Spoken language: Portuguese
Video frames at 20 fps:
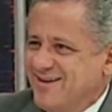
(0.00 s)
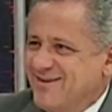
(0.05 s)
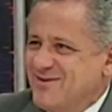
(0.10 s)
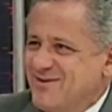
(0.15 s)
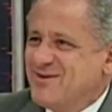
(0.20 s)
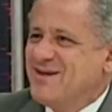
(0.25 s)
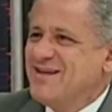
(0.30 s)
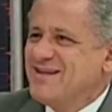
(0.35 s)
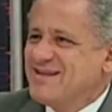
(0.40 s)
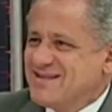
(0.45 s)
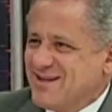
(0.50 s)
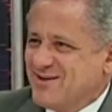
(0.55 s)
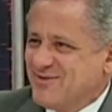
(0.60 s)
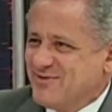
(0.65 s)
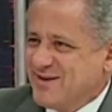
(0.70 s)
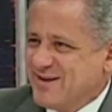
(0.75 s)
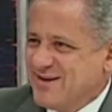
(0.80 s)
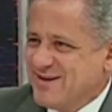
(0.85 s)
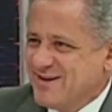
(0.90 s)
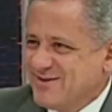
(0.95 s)
o que está
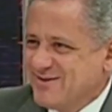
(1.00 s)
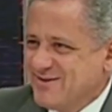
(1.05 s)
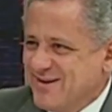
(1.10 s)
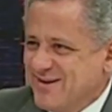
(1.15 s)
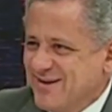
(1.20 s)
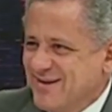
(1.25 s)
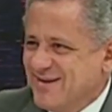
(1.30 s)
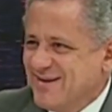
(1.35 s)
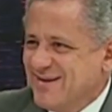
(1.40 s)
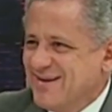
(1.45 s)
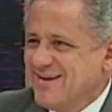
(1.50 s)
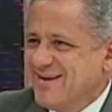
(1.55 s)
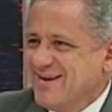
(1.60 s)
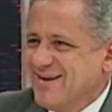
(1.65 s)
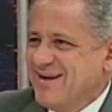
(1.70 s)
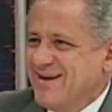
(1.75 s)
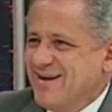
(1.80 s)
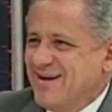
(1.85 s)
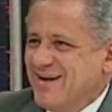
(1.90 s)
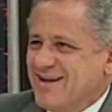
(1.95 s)
falando. Né?
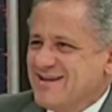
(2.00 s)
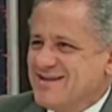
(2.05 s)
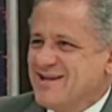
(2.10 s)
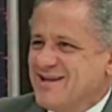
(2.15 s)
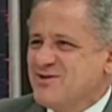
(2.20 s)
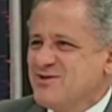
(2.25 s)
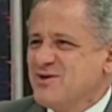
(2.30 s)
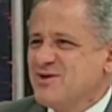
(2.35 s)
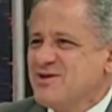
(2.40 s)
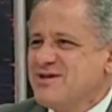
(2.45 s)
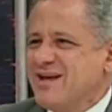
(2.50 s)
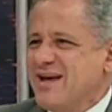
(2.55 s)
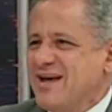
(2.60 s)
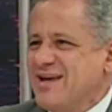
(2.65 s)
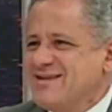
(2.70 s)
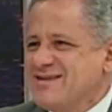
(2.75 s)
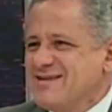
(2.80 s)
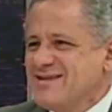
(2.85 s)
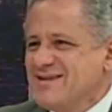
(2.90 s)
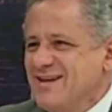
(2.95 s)
As redes
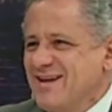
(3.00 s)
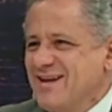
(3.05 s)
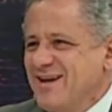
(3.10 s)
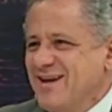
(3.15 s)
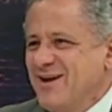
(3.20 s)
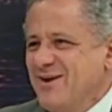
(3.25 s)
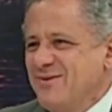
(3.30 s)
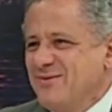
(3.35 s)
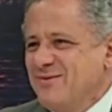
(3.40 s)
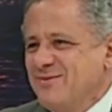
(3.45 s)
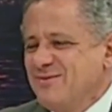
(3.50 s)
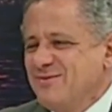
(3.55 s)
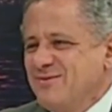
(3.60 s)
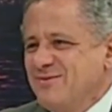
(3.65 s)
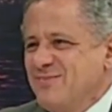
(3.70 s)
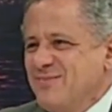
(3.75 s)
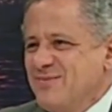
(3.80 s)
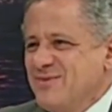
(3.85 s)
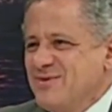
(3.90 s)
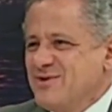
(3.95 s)
sociais é um,
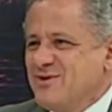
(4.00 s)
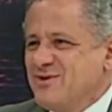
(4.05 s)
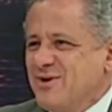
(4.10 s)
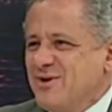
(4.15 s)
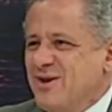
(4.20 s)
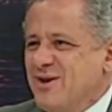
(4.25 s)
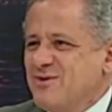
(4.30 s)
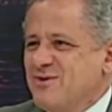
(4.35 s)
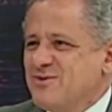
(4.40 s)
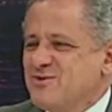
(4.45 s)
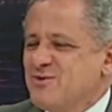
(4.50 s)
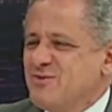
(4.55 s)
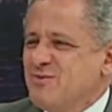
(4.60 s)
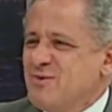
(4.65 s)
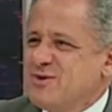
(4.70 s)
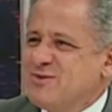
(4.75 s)
se tornaram um instrumento